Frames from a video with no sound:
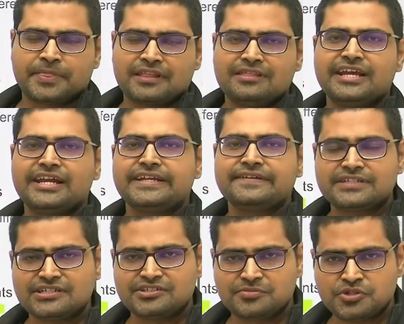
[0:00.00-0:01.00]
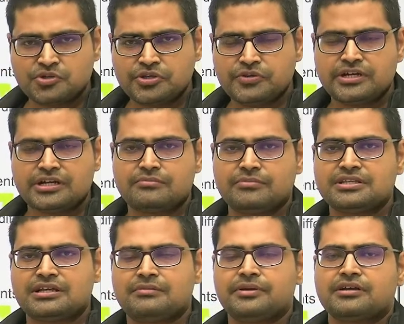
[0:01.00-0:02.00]
निगेटिव सेंस में जुड़ी हुई टर्म है
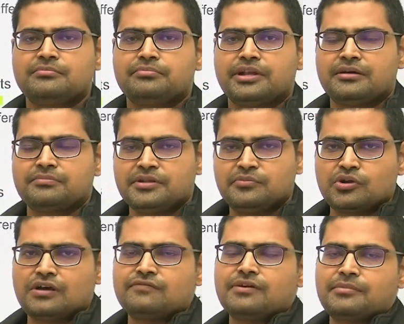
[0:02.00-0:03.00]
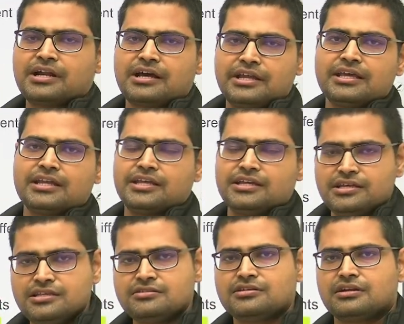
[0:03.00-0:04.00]
जहाँ पे कंपनियाँ अपनी मुनाफा बढ़ाने के लिए
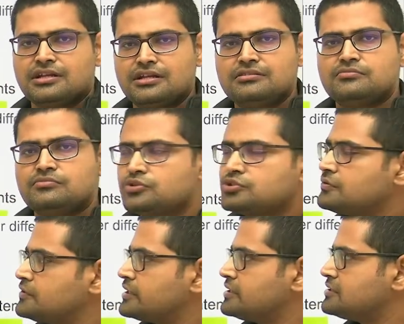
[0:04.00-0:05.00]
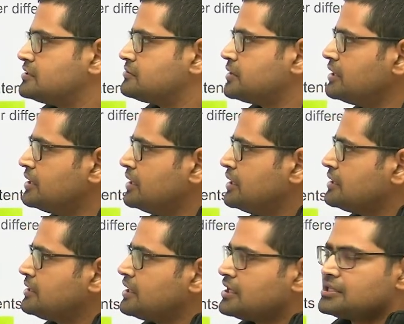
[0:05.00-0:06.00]
इन जनरल मोस्ट ऑफ द केसेस में
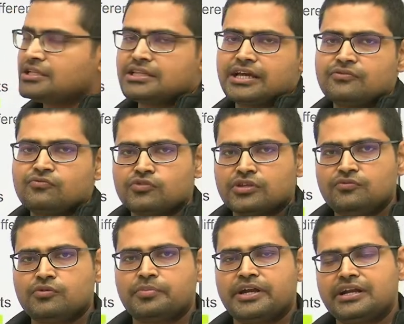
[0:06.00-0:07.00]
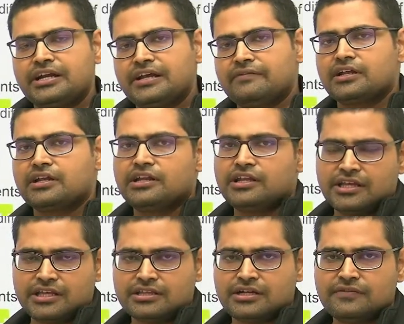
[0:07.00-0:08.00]
देखा जाता है कि वो पेटेंट
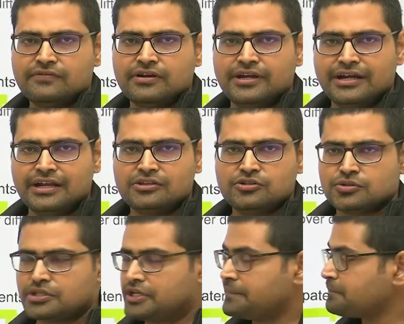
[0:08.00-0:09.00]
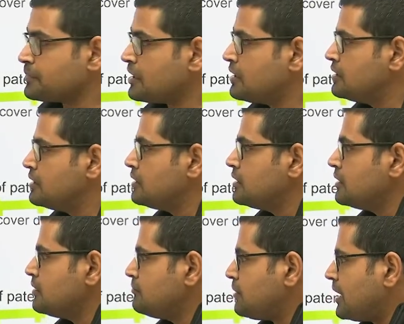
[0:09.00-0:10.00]
एवरग्रीनिंग की तरफ इंडल्ज होती हैं
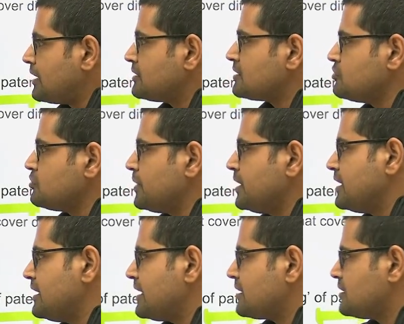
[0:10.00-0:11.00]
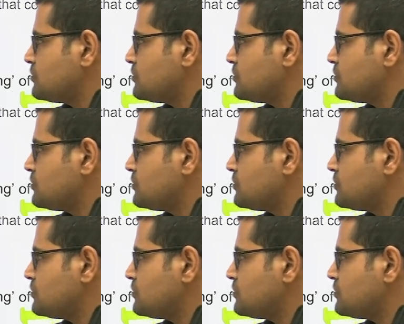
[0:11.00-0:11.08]
भारत का जो पेटेंट एक्ट है